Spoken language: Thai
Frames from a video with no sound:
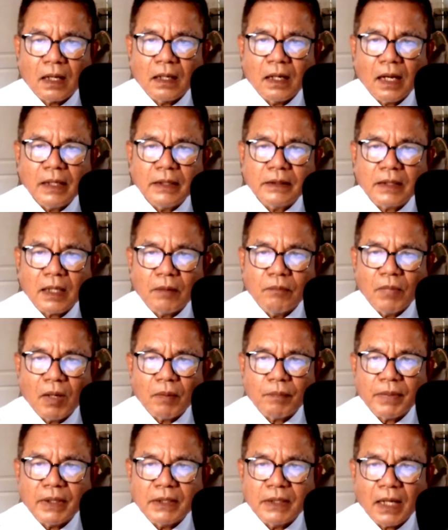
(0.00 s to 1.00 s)
การให้ธรรมะ
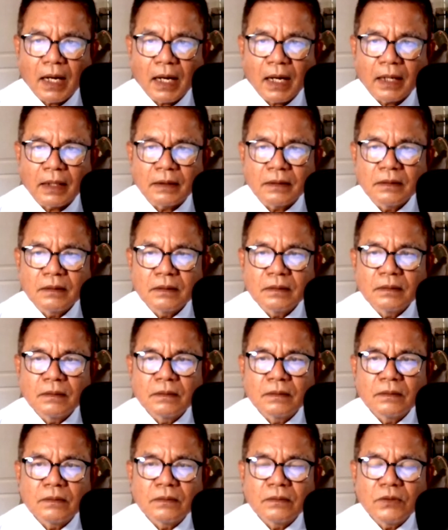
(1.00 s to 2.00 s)
เป็นทาน
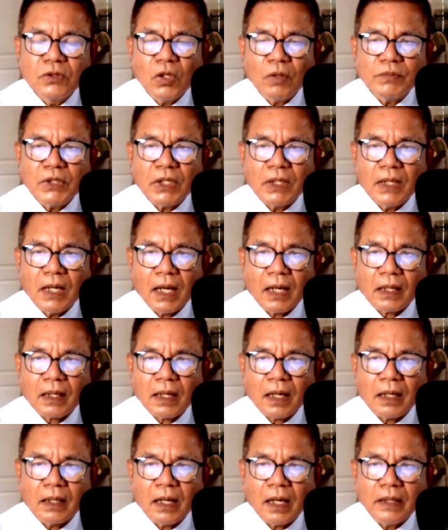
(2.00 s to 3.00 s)
ย่อมชนะ
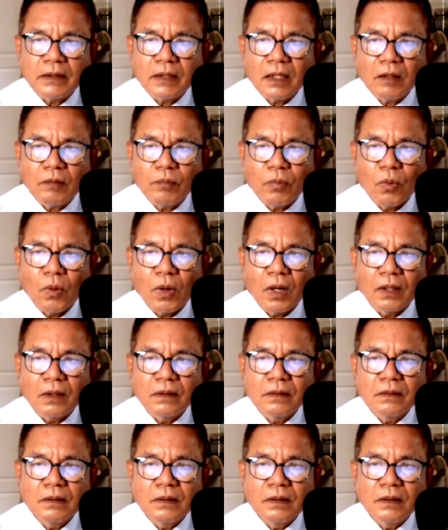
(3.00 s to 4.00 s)
การให้ทั้งปวง
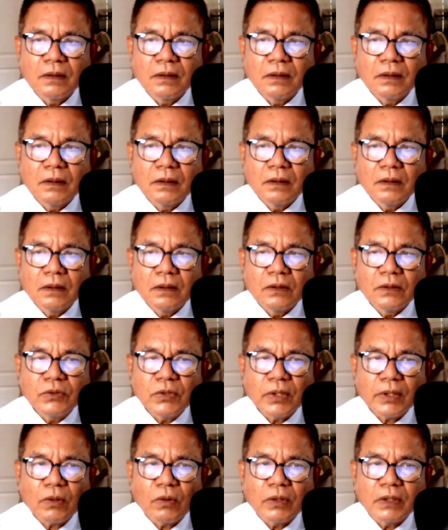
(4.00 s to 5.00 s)

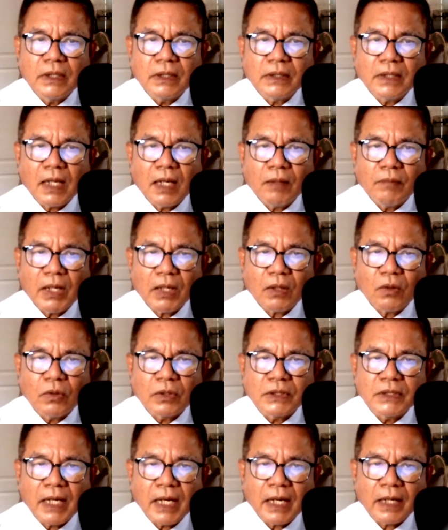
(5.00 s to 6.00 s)
ช่วยกดติดตามและก
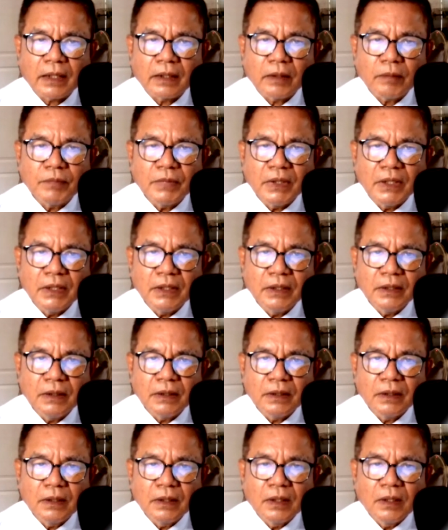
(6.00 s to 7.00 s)
ดแชร์คลิปนี้
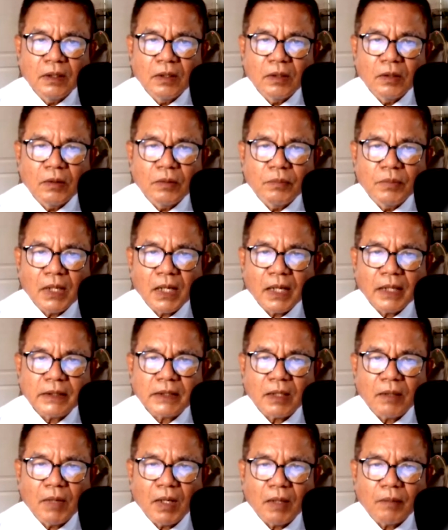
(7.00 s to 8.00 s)
เพื่อให้
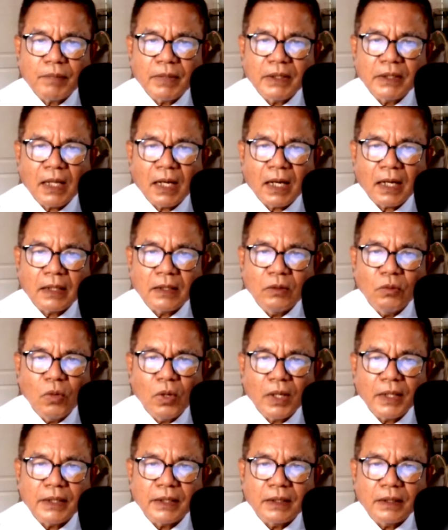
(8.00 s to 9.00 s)
ธรรมะเป็นทานด้
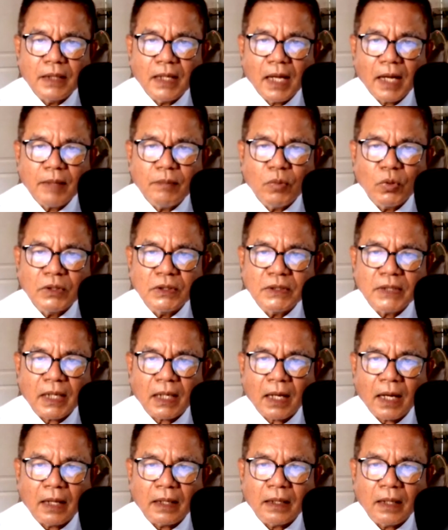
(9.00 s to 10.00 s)
วยได้บุญจาก
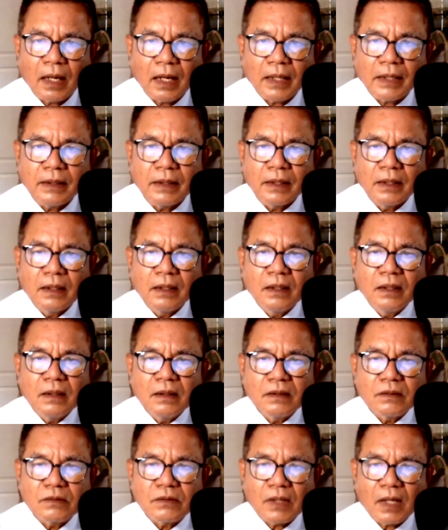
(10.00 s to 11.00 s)
การให้
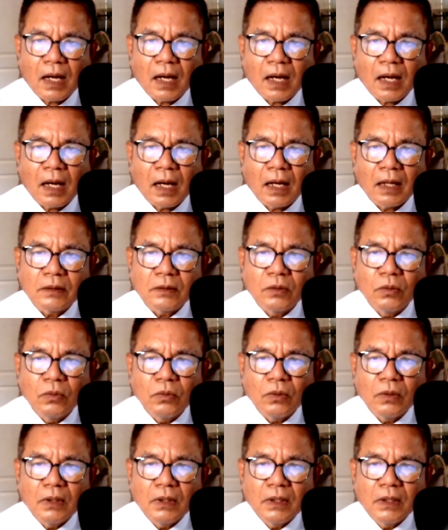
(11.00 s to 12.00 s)
สาธุ
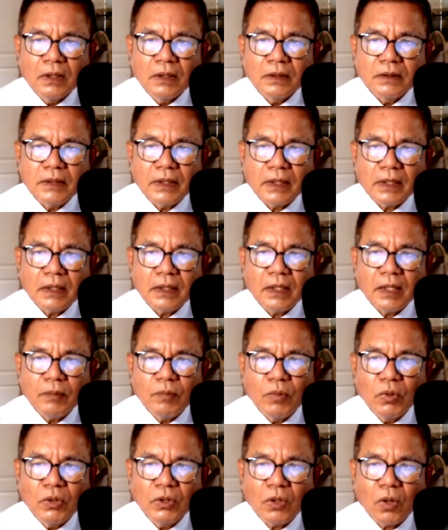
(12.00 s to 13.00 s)
เจริญใน
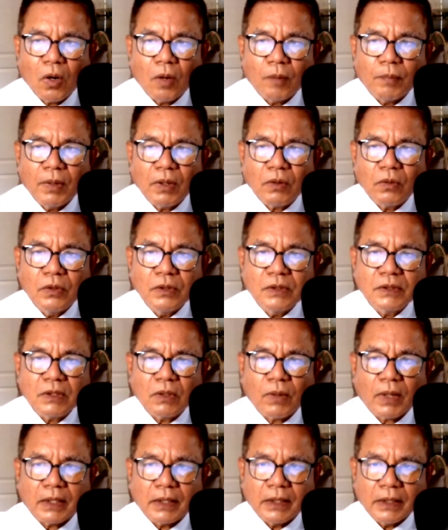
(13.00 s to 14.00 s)
บุญขอบพระคุณส
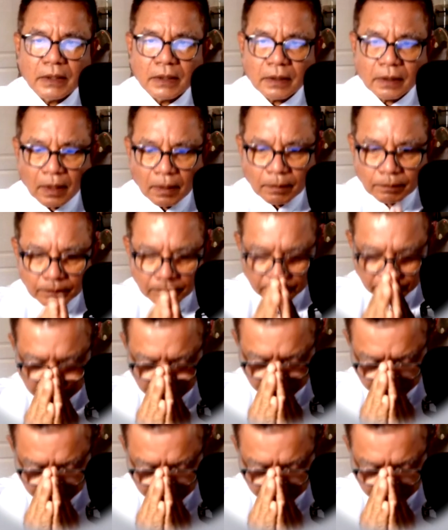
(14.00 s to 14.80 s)
วัสดีครับ